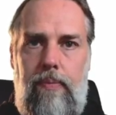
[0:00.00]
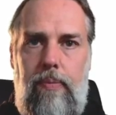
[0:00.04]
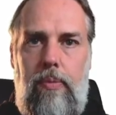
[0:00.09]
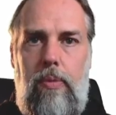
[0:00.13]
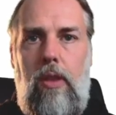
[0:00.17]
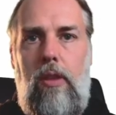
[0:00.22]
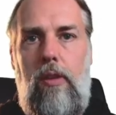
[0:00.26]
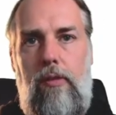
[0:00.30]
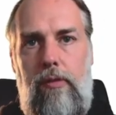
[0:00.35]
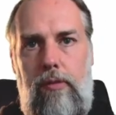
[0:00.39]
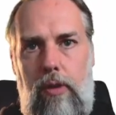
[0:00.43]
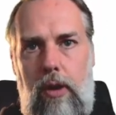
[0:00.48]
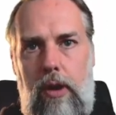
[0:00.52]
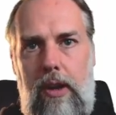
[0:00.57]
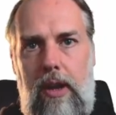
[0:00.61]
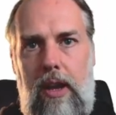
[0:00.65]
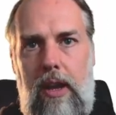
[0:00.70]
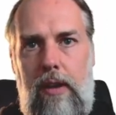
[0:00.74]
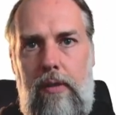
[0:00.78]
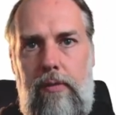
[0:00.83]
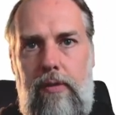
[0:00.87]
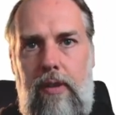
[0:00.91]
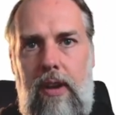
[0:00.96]
Vorne
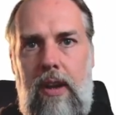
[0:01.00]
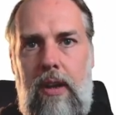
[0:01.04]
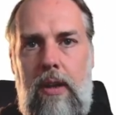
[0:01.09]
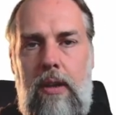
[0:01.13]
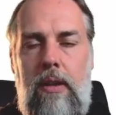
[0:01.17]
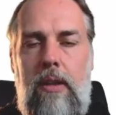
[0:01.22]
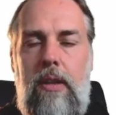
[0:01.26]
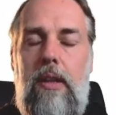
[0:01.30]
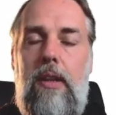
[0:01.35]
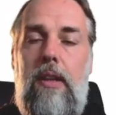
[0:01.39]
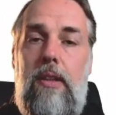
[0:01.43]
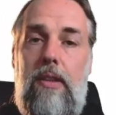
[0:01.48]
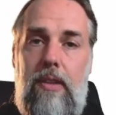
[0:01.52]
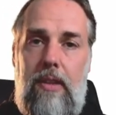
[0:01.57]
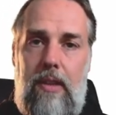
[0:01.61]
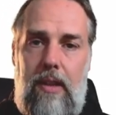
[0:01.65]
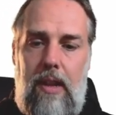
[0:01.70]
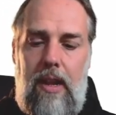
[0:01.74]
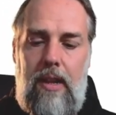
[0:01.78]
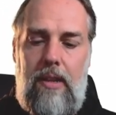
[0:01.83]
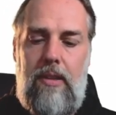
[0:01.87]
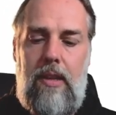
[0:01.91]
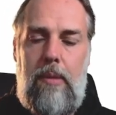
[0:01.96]
anfangen, sich
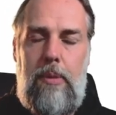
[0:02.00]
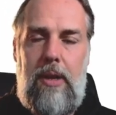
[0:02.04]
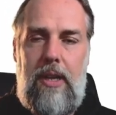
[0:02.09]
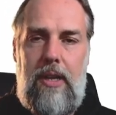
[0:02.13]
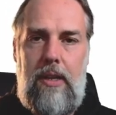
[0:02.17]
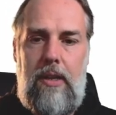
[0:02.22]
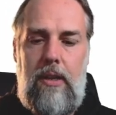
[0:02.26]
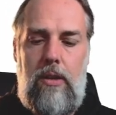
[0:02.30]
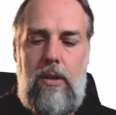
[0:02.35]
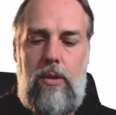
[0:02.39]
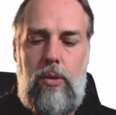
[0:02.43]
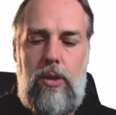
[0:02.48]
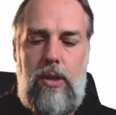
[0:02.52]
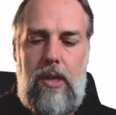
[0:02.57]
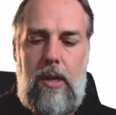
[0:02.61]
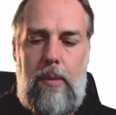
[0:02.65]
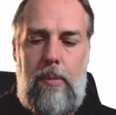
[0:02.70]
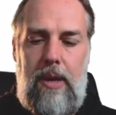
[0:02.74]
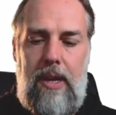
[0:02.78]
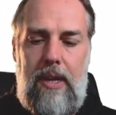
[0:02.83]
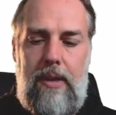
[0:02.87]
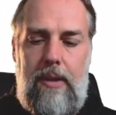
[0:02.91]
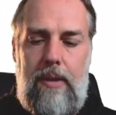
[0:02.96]
langsam nach hinten
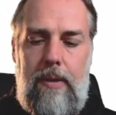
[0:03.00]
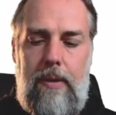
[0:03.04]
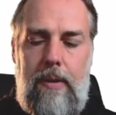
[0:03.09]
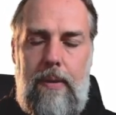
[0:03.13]
durcharbeiten.